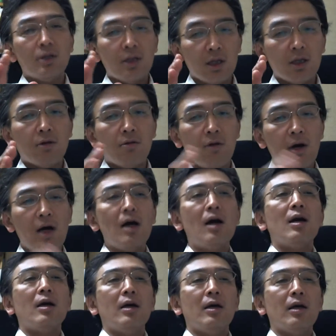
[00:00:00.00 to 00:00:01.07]
営者に
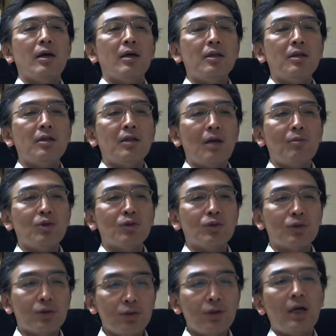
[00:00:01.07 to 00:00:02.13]
は、えインタビュー
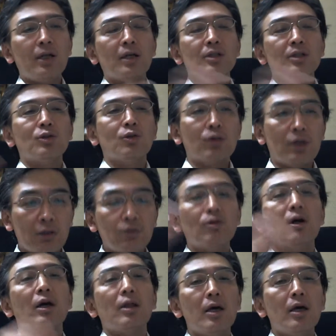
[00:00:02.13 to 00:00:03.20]
する、話を聞く
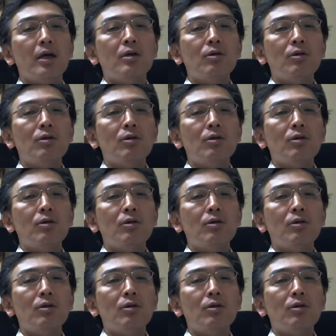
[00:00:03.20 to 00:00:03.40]
とかね、